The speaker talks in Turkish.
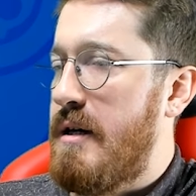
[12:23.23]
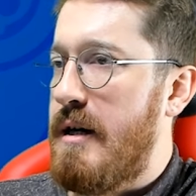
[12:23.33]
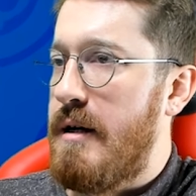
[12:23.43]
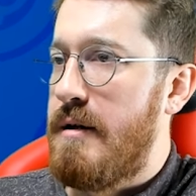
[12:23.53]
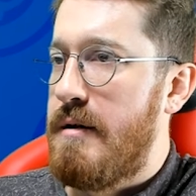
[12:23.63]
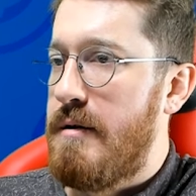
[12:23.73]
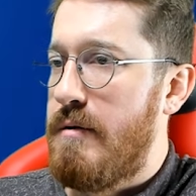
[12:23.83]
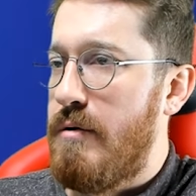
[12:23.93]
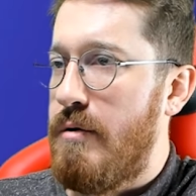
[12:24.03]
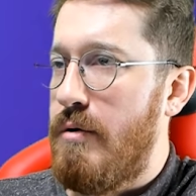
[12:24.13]
Carl.
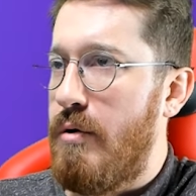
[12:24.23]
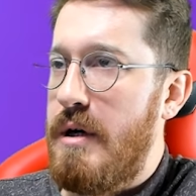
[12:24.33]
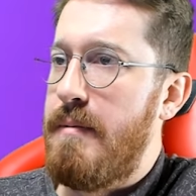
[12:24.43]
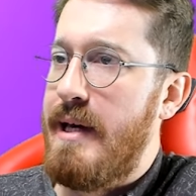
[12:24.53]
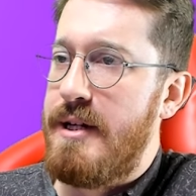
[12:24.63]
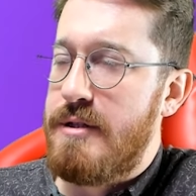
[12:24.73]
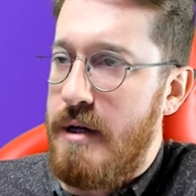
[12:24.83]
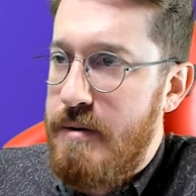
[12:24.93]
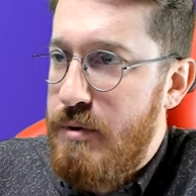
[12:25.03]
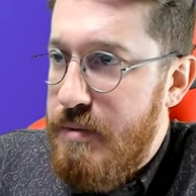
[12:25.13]
O kim geç
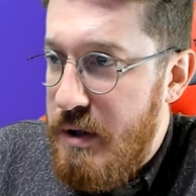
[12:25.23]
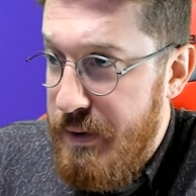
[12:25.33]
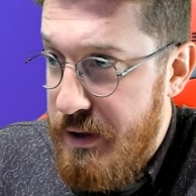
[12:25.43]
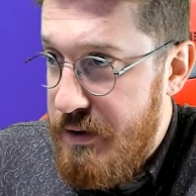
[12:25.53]
tanımıyorum kim.